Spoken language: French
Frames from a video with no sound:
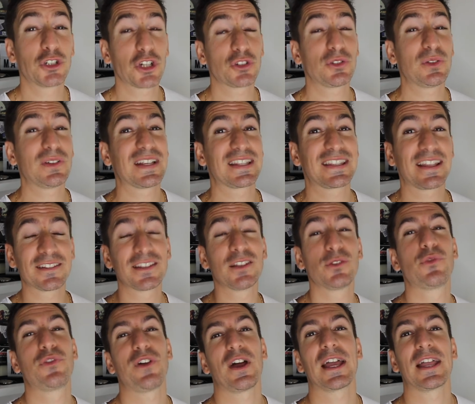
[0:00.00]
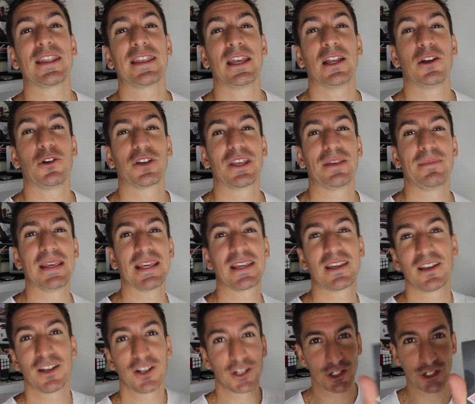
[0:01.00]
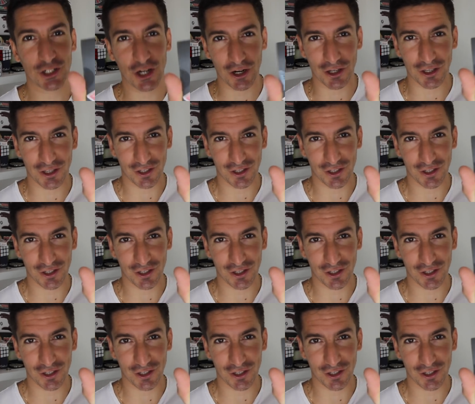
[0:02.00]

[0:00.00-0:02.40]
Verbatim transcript: aujourd'hui j'ai tenté de vous faire gagner le gimmick choc.